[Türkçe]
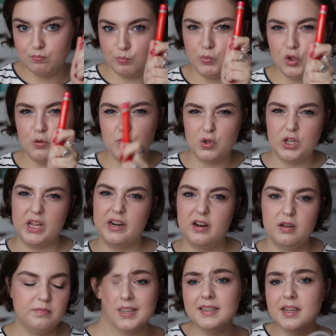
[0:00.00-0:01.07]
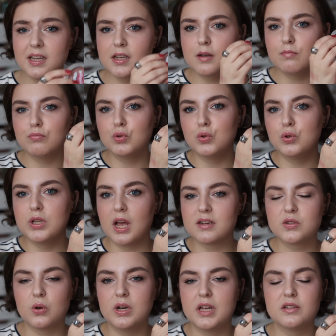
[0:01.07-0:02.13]
Bulun bunları. Ve de bu
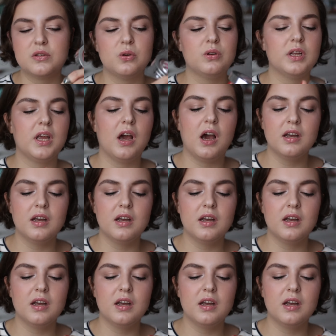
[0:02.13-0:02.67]
yaz koleksiyondaki